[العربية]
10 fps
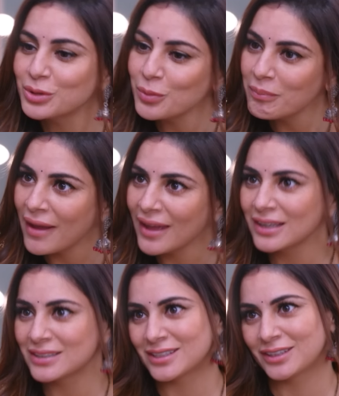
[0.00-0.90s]
هو
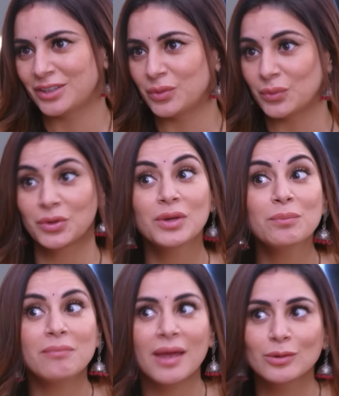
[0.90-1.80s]
انا اكيد لانه
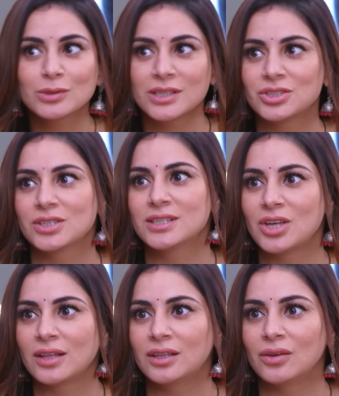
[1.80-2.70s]
انا اللي بعرفها كثير
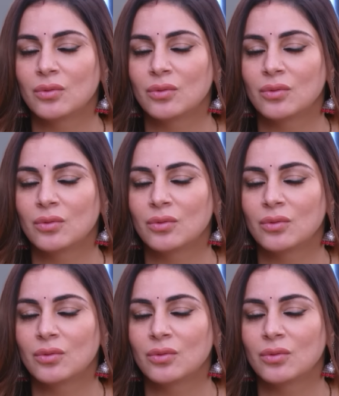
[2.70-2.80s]
منيح مو